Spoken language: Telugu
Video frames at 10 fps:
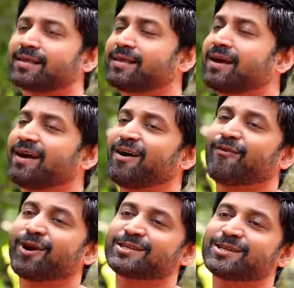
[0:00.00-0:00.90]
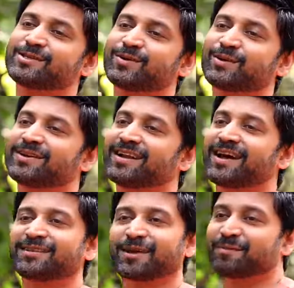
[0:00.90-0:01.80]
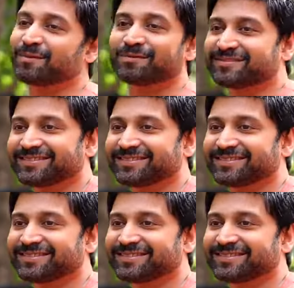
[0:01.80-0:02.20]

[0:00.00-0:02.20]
సరదాగా అవాయిడ్ చేసుకోవటం నా ధర్మం